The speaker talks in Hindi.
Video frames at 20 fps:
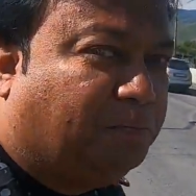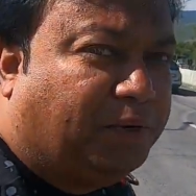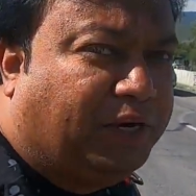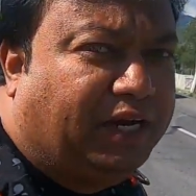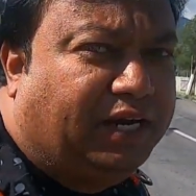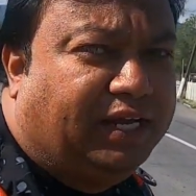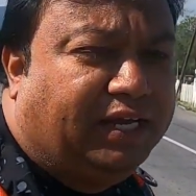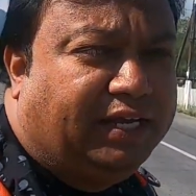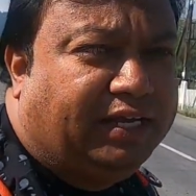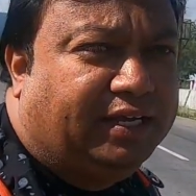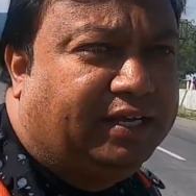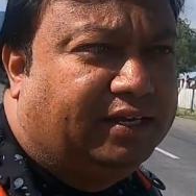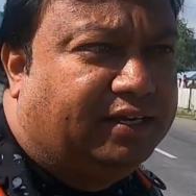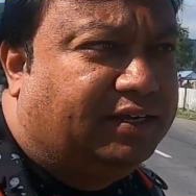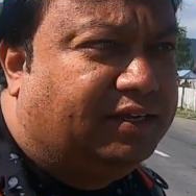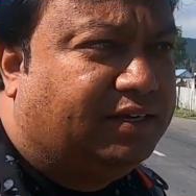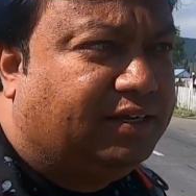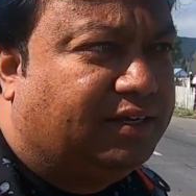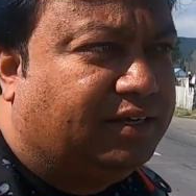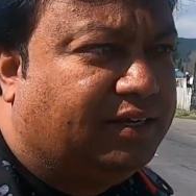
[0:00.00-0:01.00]
पहले
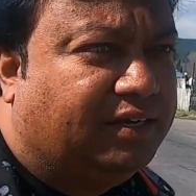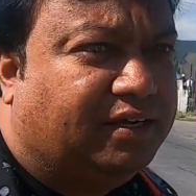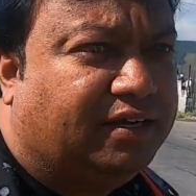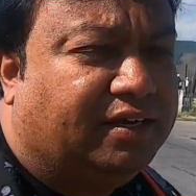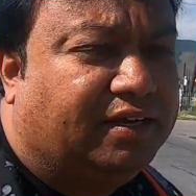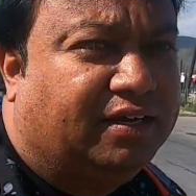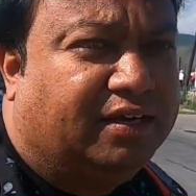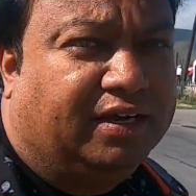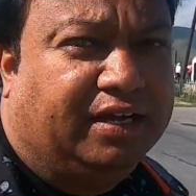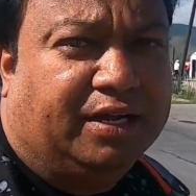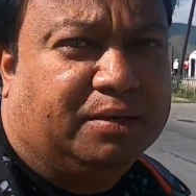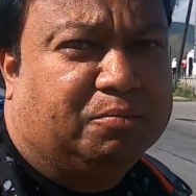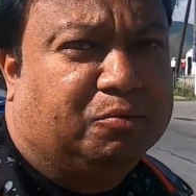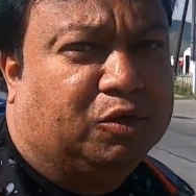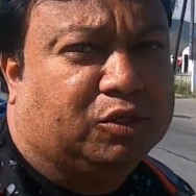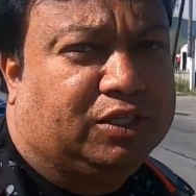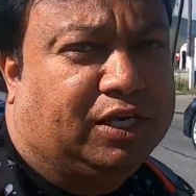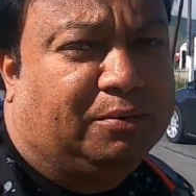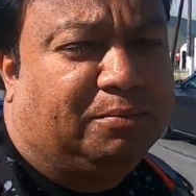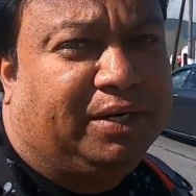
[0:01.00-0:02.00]
एक
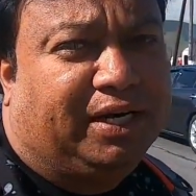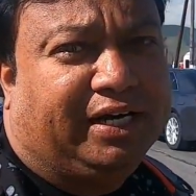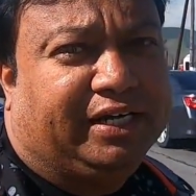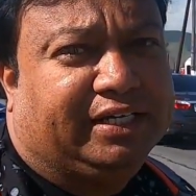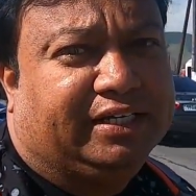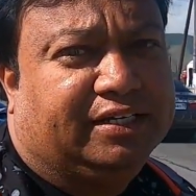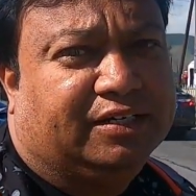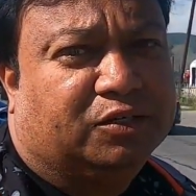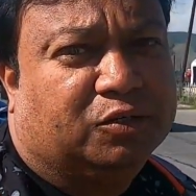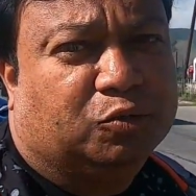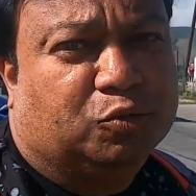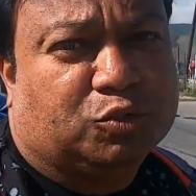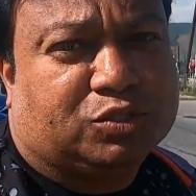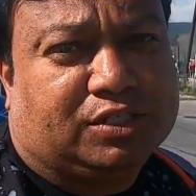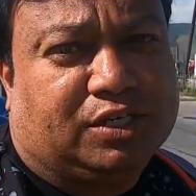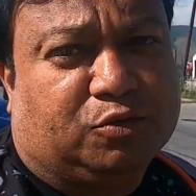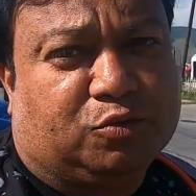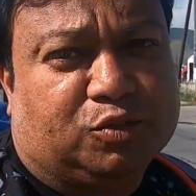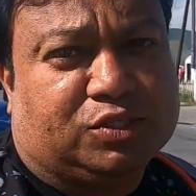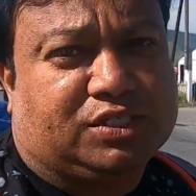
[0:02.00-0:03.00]
मोहतरमा आई
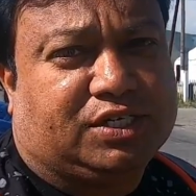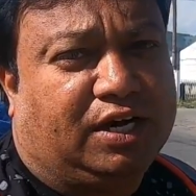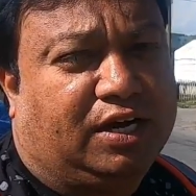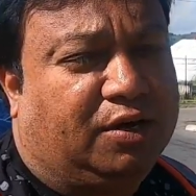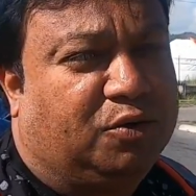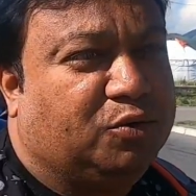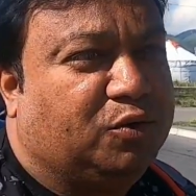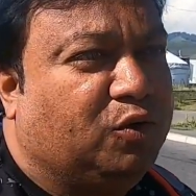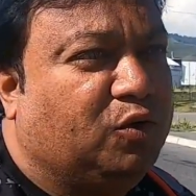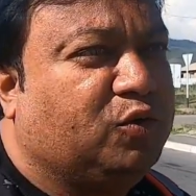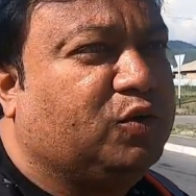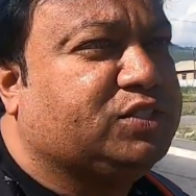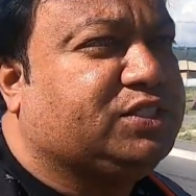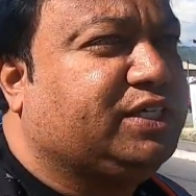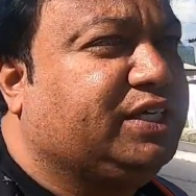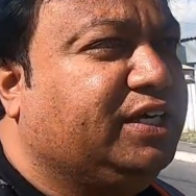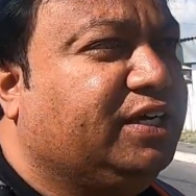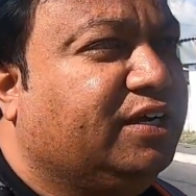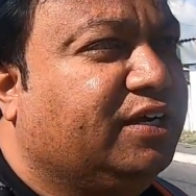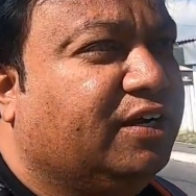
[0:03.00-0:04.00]
उसने कुछ कहा उन लोगों
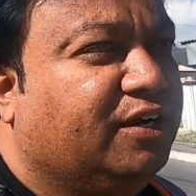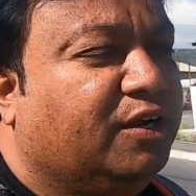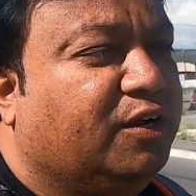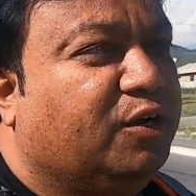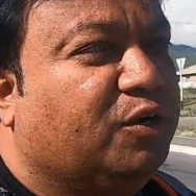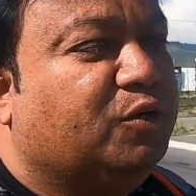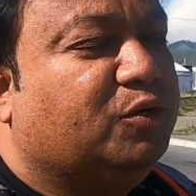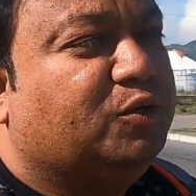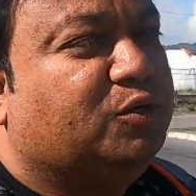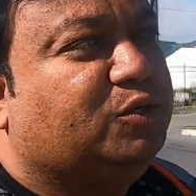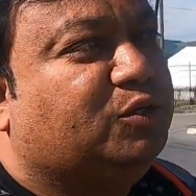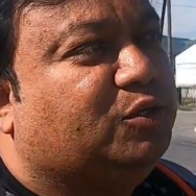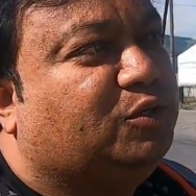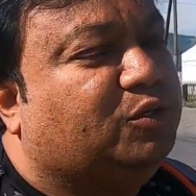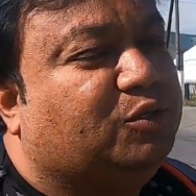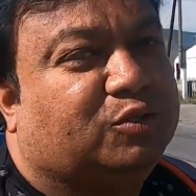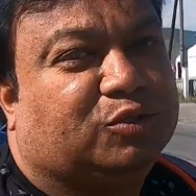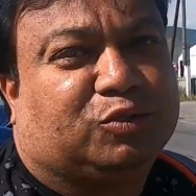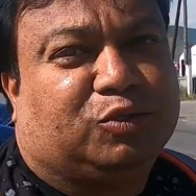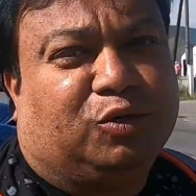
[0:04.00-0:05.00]
से
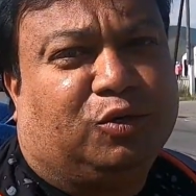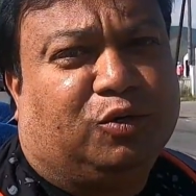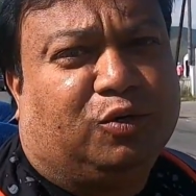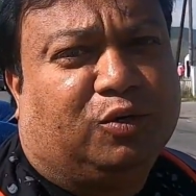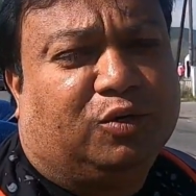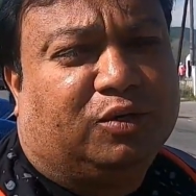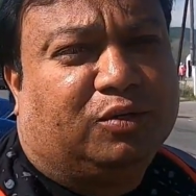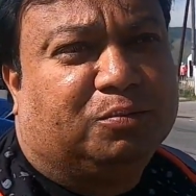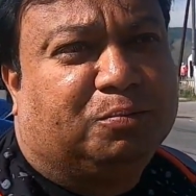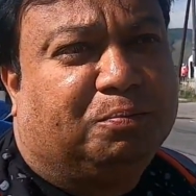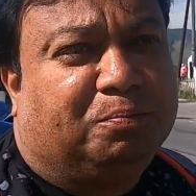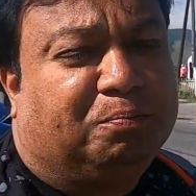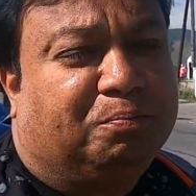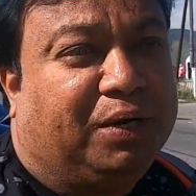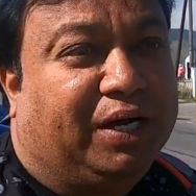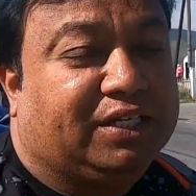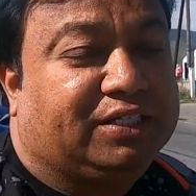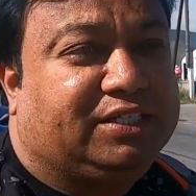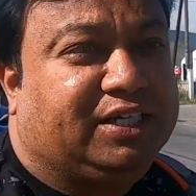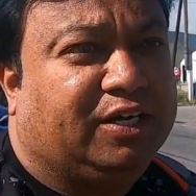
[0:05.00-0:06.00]
तो
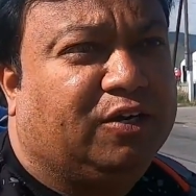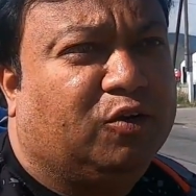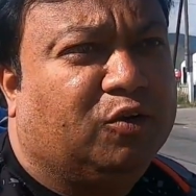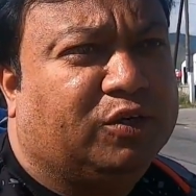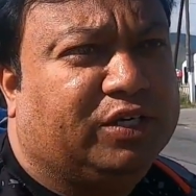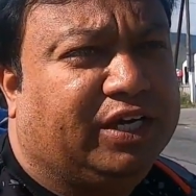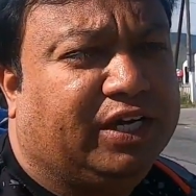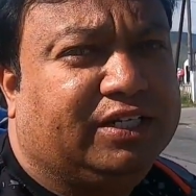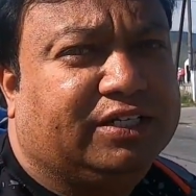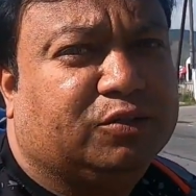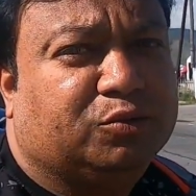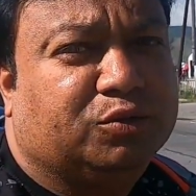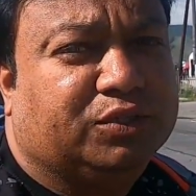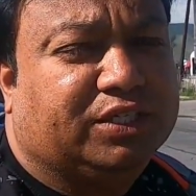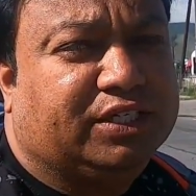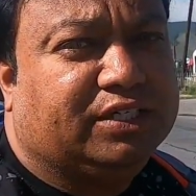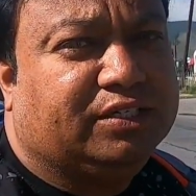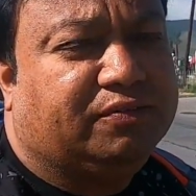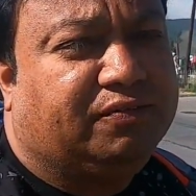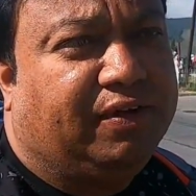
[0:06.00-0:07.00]
पाँच छः लोग यानी
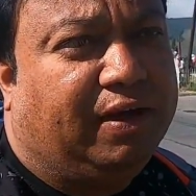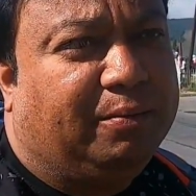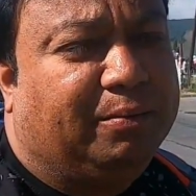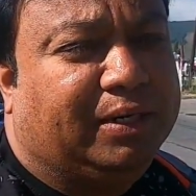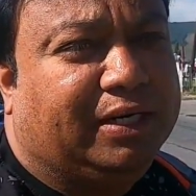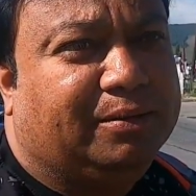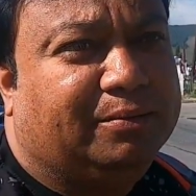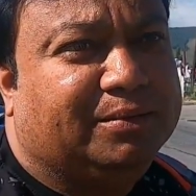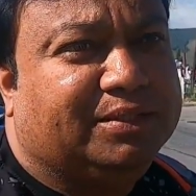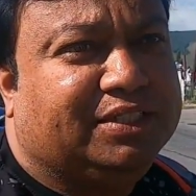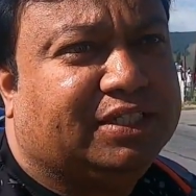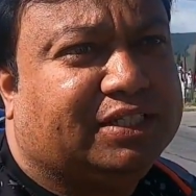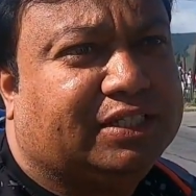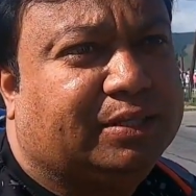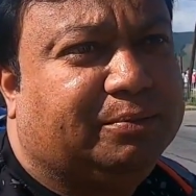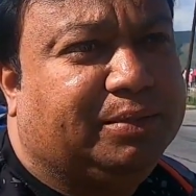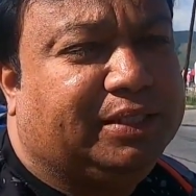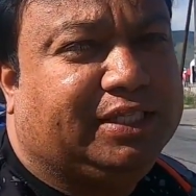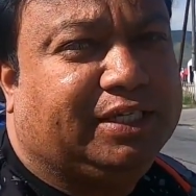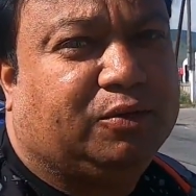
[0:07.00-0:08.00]
उनके फैमिली में
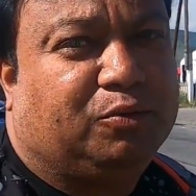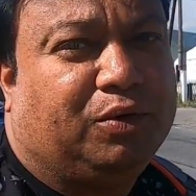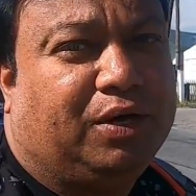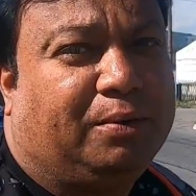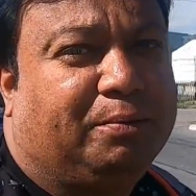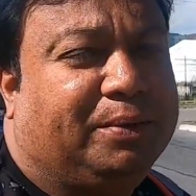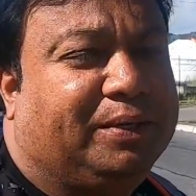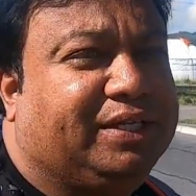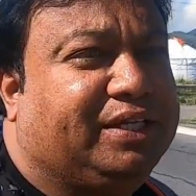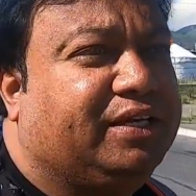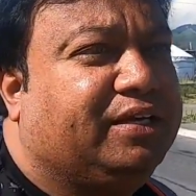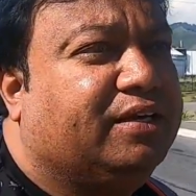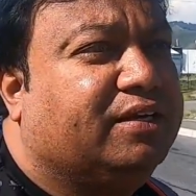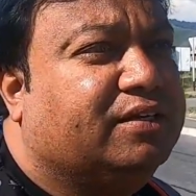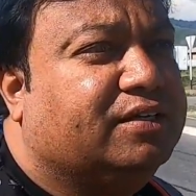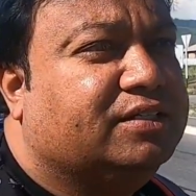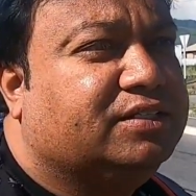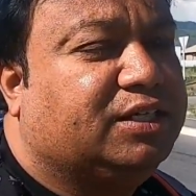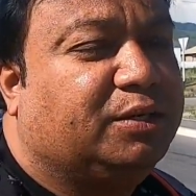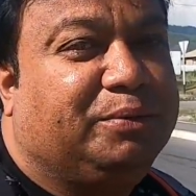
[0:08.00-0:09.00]
जितने भी थे वहाँ पे
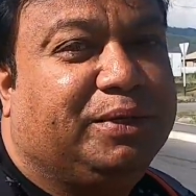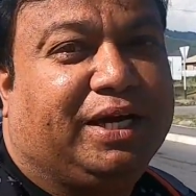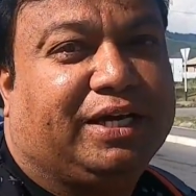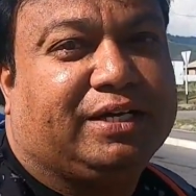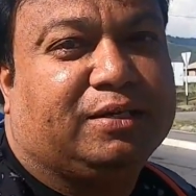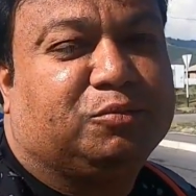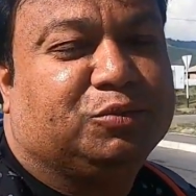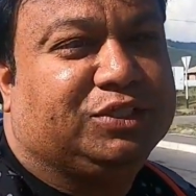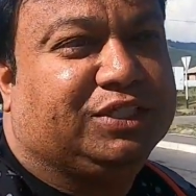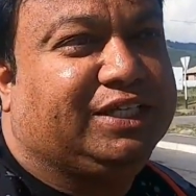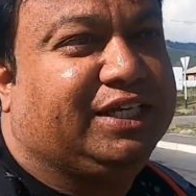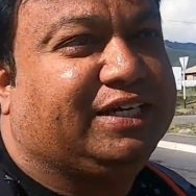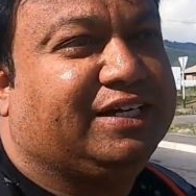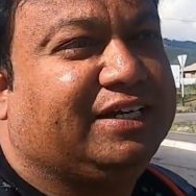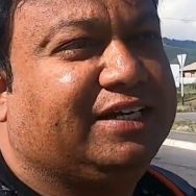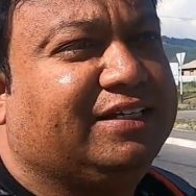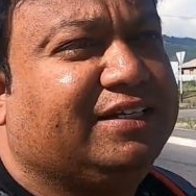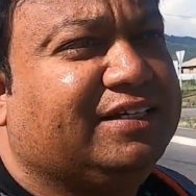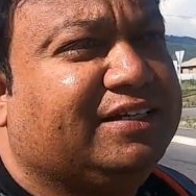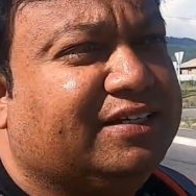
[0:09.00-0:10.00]
सभी आके मुझे देख
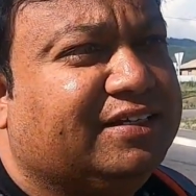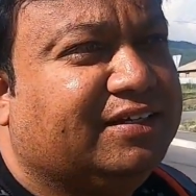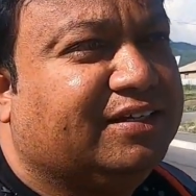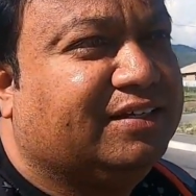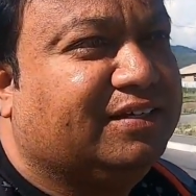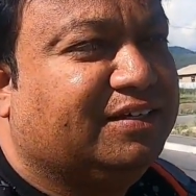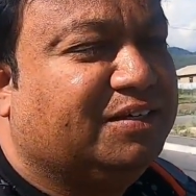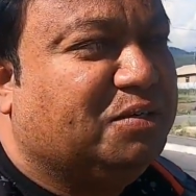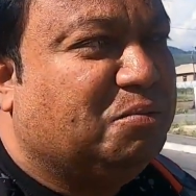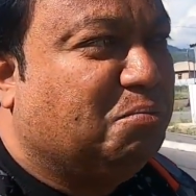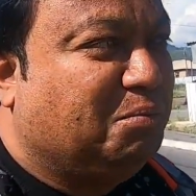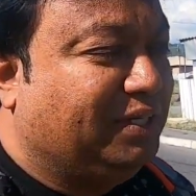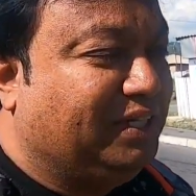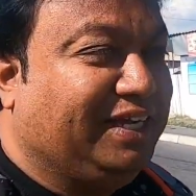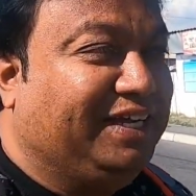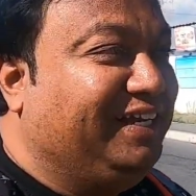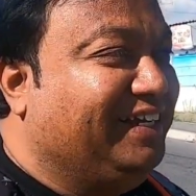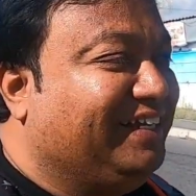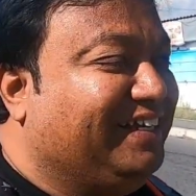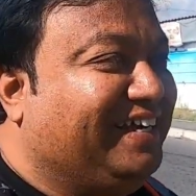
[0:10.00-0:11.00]
रहे थे
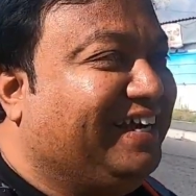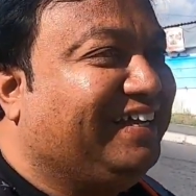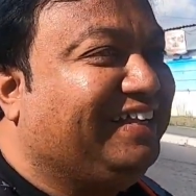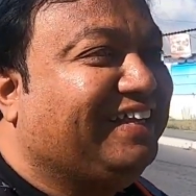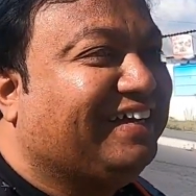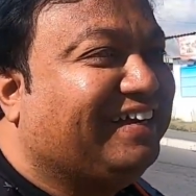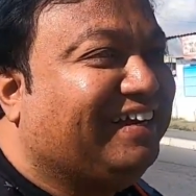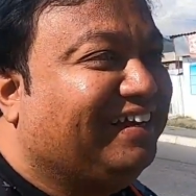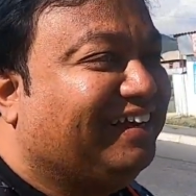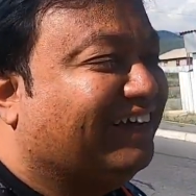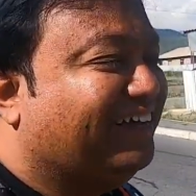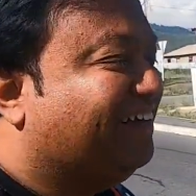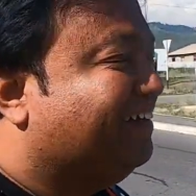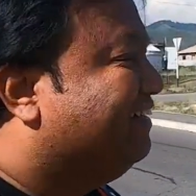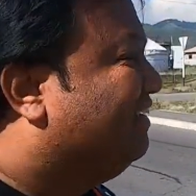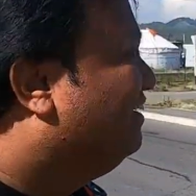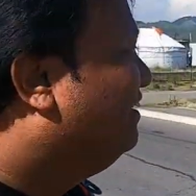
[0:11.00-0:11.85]
पता नहीं क्या देख लिया